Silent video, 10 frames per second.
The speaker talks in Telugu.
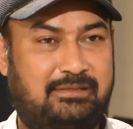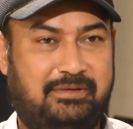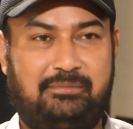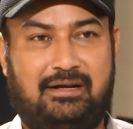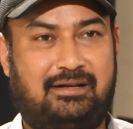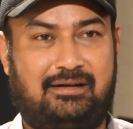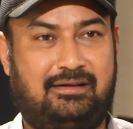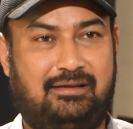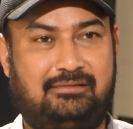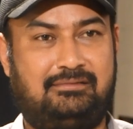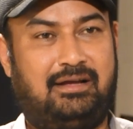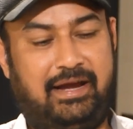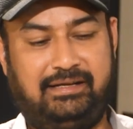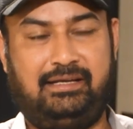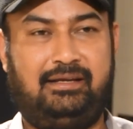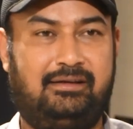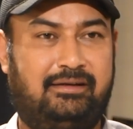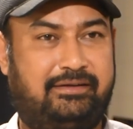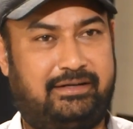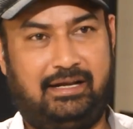బేస్ మీద మాట్లాడట్లేదు ఐటీ
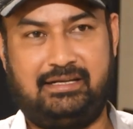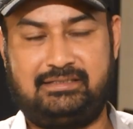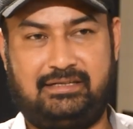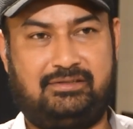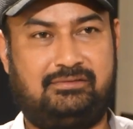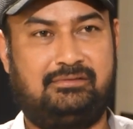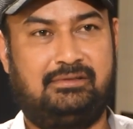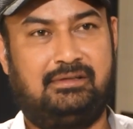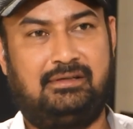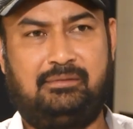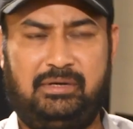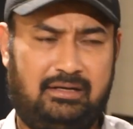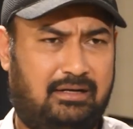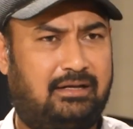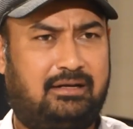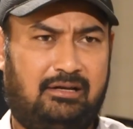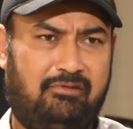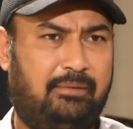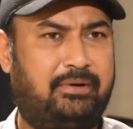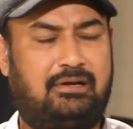రియల్ ఎస్టేట్ ఇక్కడ రకరకాల
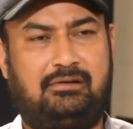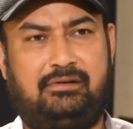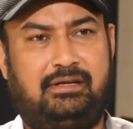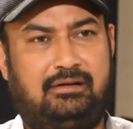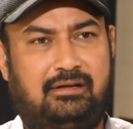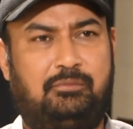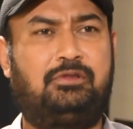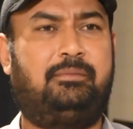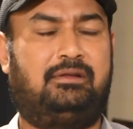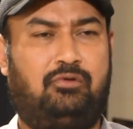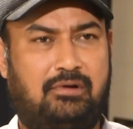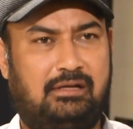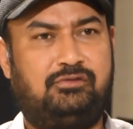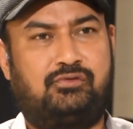వ్యాపారాలు ఉన్నాయి మొత్తం మీరు ఓవరాల్ గా